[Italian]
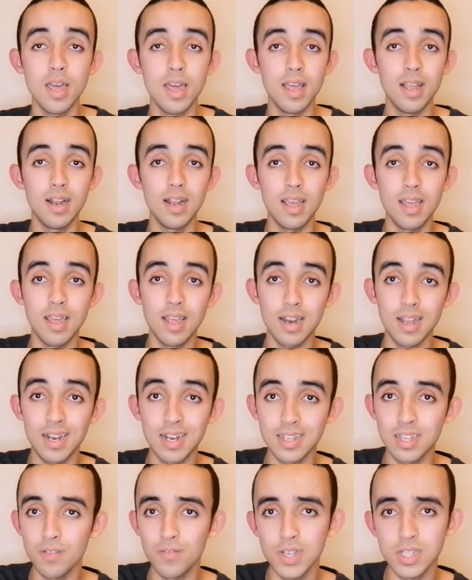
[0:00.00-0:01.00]
È, è,
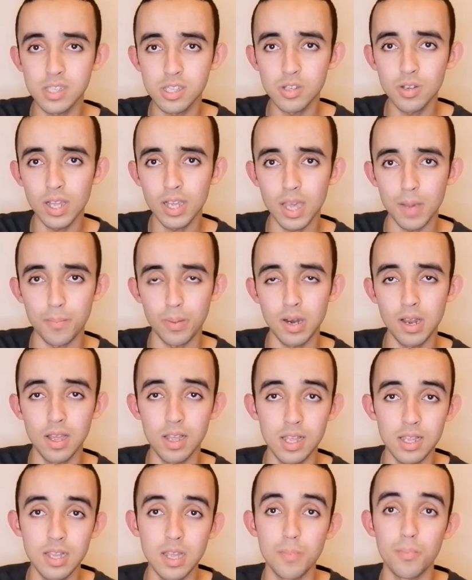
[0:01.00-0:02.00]
è la deviazione che
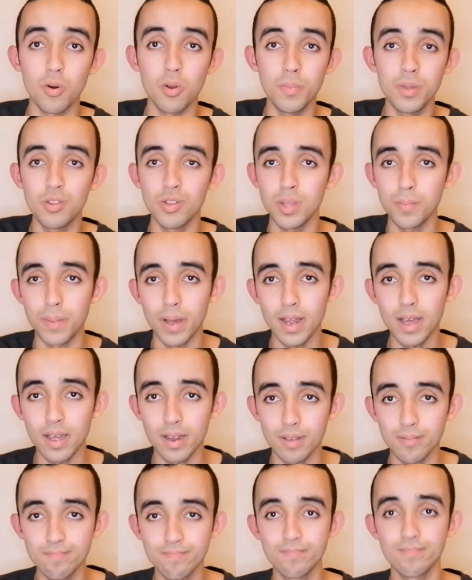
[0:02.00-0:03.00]
gli ha proibito di
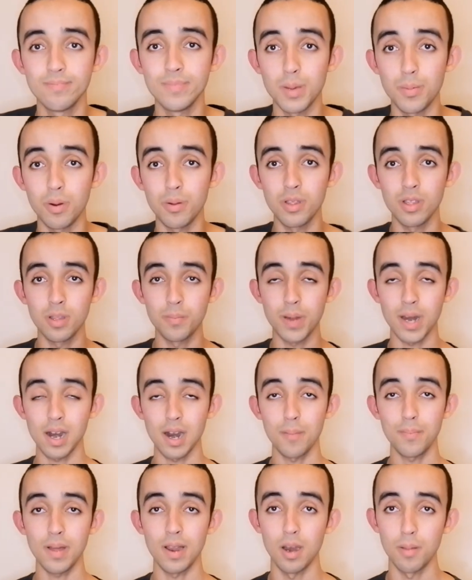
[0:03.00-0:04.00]
parare, gli ha proibito di
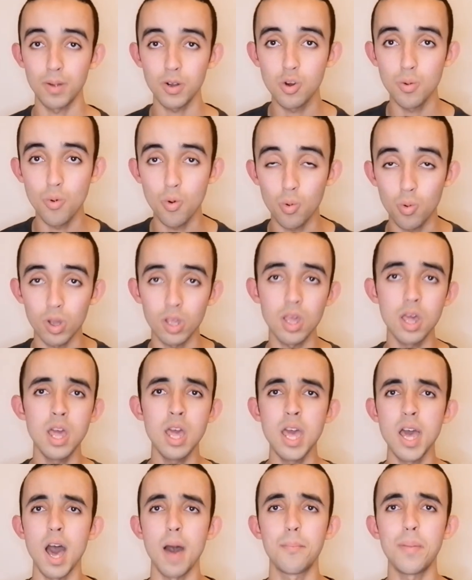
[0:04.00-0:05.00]
parare la palla. Ma comunque,
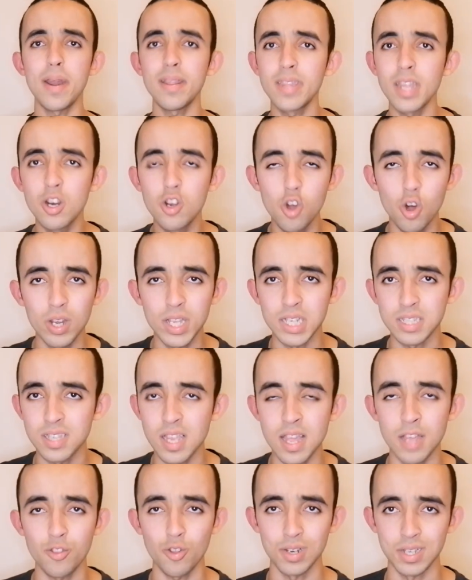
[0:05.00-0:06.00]
a parte il gol che ha
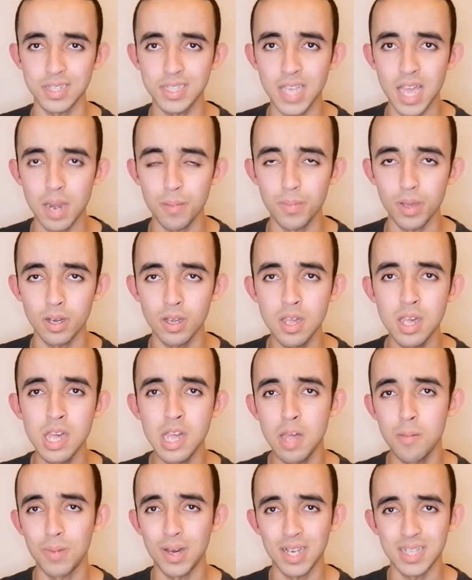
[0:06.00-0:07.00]
segnato la Serbia,
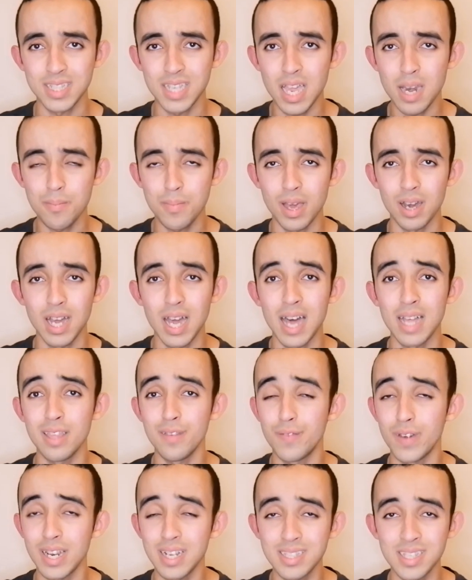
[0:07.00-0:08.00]
ma la Serbia, a
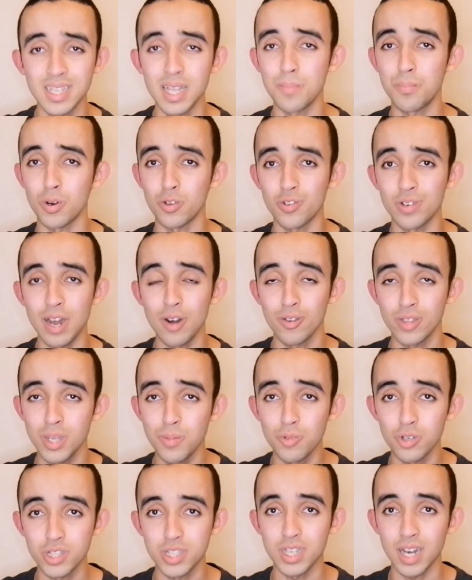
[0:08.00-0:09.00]
differenza del Portogallo, ha
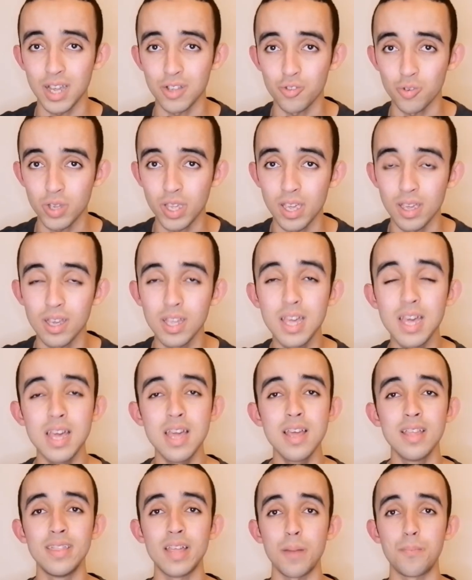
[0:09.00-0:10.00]
dimostrato che
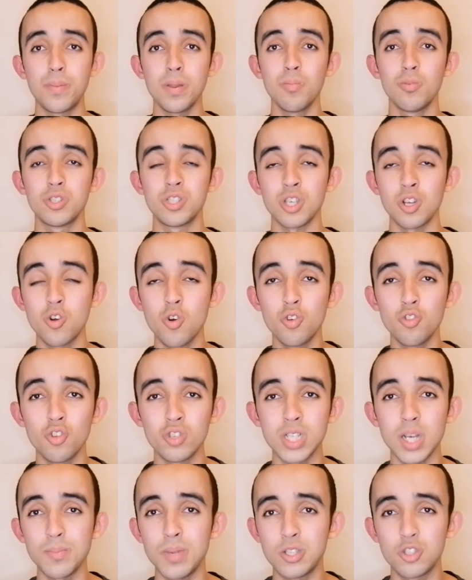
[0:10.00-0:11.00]
dal primo
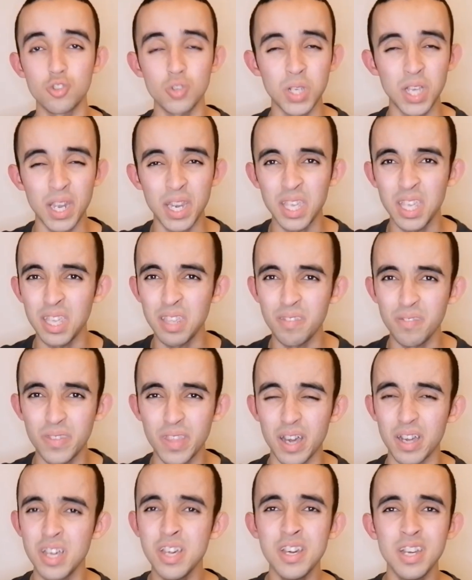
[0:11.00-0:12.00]
secondo ci ha messo
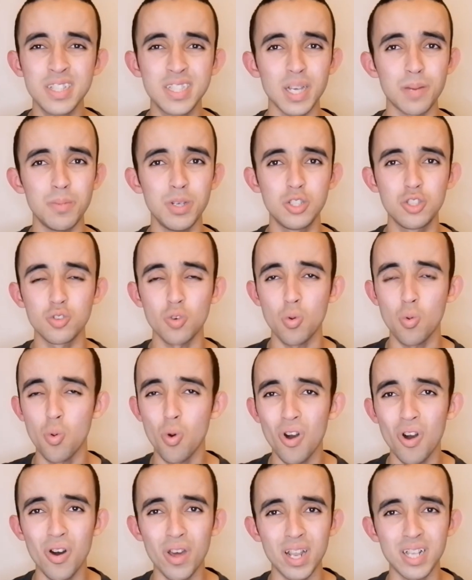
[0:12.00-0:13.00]
grinta, ci ha messo
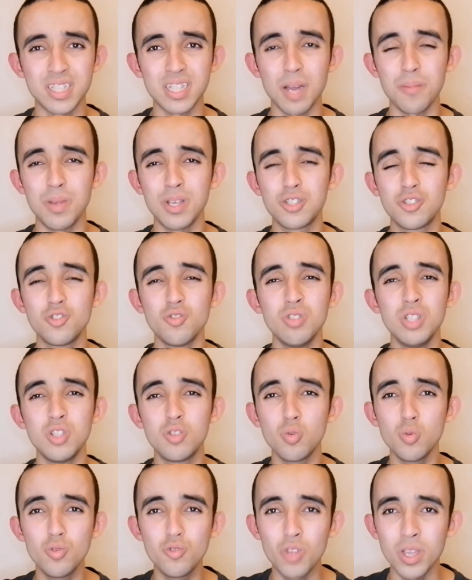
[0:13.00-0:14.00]
cuore, ci ha messo
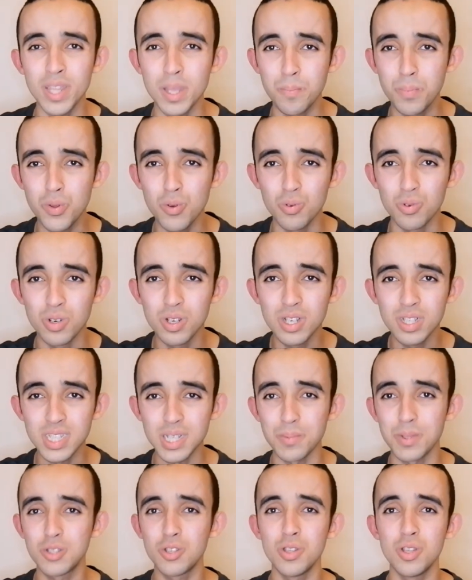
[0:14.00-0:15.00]
di tutto e di più,
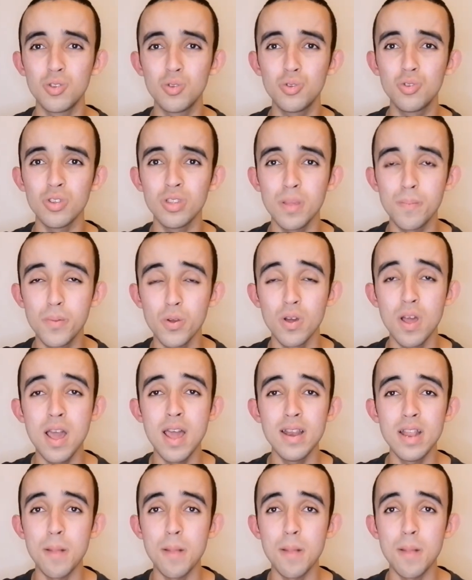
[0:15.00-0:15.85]
ci ha messo di tutto e di più.